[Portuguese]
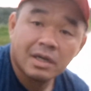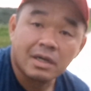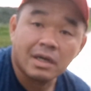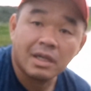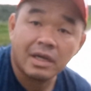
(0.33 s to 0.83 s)

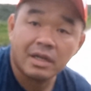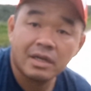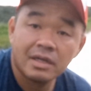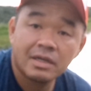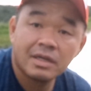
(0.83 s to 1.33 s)
Galera,
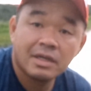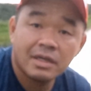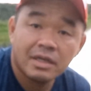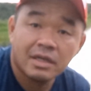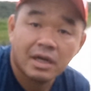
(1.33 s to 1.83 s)

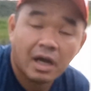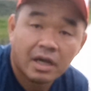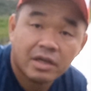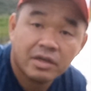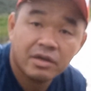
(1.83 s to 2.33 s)

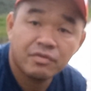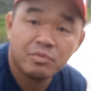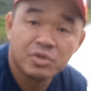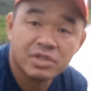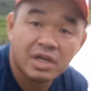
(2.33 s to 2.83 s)
aqui eu vou
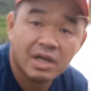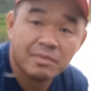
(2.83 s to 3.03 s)
mostrar